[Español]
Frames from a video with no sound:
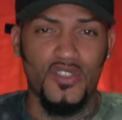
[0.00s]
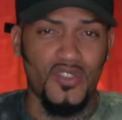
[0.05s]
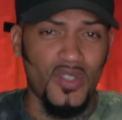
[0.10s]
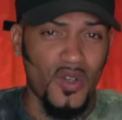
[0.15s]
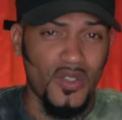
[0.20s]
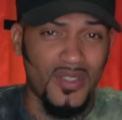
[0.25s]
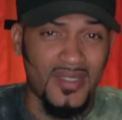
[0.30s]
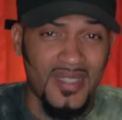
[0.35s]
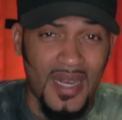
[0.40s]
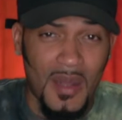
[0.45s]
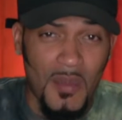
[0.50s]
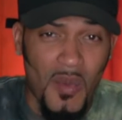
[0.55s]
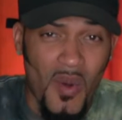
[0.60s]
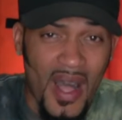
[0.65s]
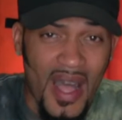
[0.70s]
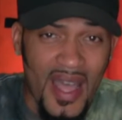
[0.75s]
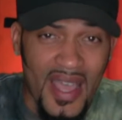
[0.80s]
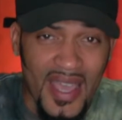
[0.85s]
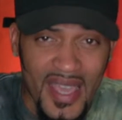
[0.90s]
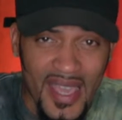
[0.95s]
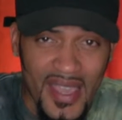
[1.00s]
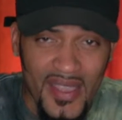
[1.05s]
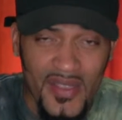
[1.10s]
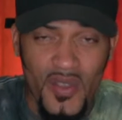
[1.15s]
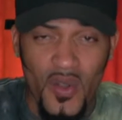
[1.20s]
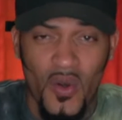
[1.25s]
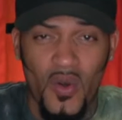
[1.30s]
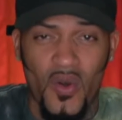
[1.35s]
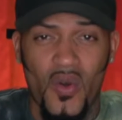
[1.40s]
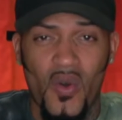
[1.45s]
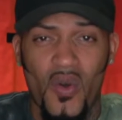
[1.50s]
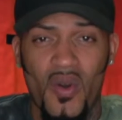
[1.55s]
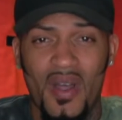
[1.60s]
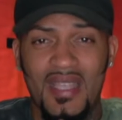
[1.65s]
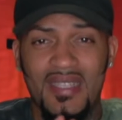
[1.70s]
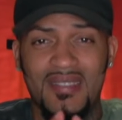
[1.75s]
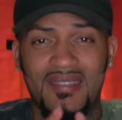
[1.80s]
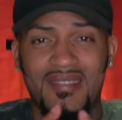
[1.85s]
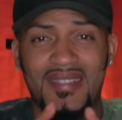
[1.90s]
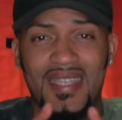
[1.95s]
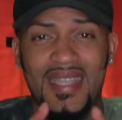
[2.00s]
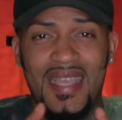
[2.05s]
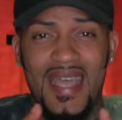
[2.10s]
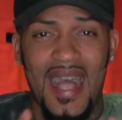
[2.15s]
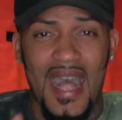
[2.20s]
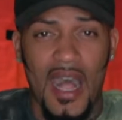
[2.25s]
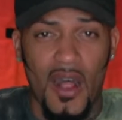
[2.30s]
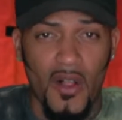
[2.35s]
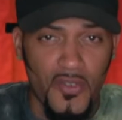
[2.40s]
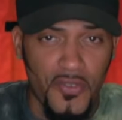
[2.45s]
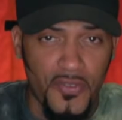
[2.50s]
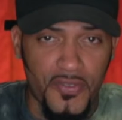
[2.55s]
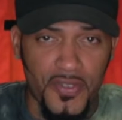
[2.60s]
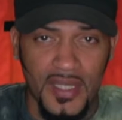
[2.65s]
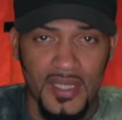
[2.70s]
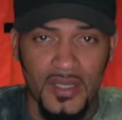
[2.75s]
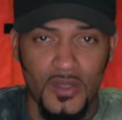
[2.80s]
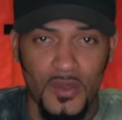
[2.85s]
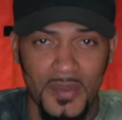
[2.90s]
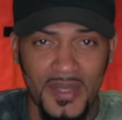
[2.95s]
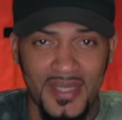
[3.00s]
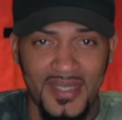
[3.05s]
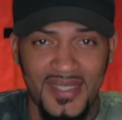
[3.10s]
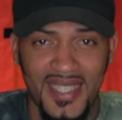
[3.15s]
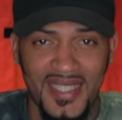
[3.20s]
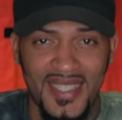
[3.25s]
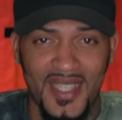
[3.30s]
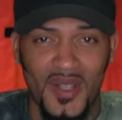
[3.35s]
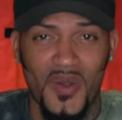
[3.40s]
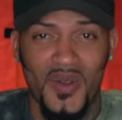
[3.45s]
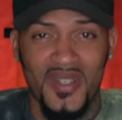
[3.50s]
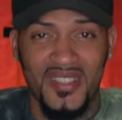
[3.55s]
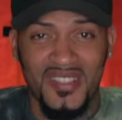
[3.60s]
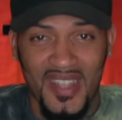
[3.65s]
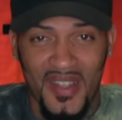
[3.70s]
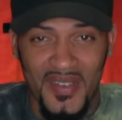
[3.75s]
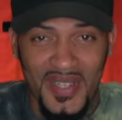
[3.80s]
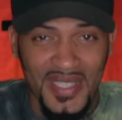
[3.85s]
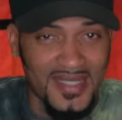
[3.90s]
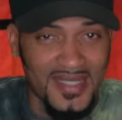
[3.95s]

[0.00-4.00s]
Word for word: Entonces los tenemos a ellos con ese outfit, tú me entiendes, con esa